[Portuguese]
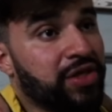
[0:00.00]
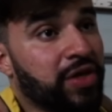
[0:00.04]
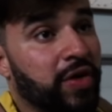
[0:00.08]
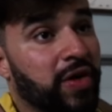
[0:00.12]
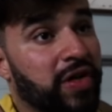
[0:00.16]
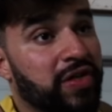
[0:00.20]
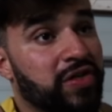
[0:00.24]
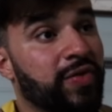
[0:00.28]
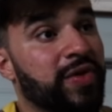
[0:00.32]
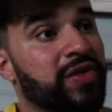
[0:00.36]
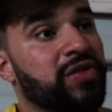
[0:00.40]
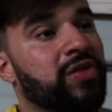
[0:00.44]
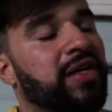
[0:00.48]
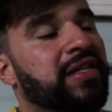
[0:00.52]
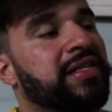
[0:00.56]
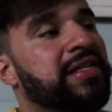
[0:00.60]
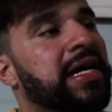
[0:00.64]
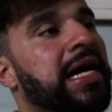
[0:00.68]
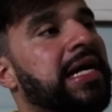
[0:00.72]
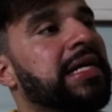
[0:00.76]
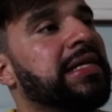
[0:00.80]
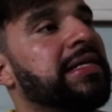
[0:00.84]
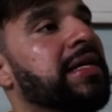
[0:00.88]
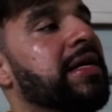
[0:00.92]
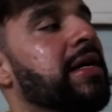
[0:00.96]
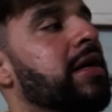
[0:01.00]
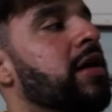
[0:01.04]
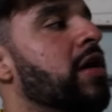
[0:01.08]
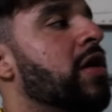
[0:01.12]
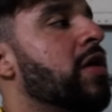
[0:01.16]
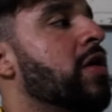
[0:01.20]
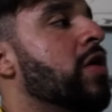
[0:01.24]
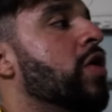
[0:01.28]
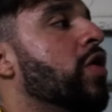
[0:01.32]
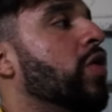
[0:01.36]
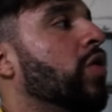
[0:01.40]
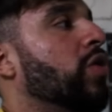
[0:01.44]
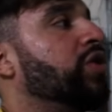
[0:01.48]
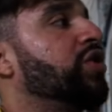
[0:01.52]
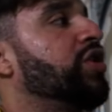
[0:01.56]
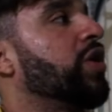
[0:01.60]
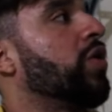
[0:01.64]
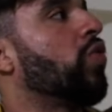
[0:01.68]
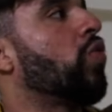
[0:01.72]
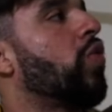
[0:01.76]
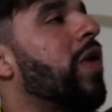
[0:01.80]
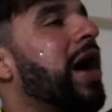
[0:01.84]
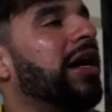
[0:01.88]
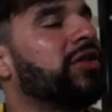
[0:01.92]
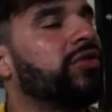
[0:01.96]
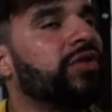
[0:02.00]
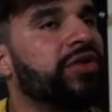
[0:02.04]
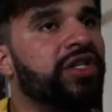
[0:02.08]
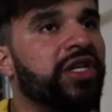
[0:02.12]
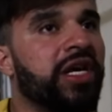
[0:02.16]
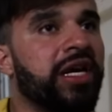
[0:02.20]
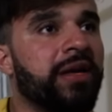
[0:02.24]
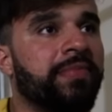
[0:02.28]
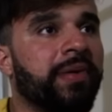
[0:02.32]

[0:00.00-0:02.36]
agora são as dorsais. Hoje é o quarto dia em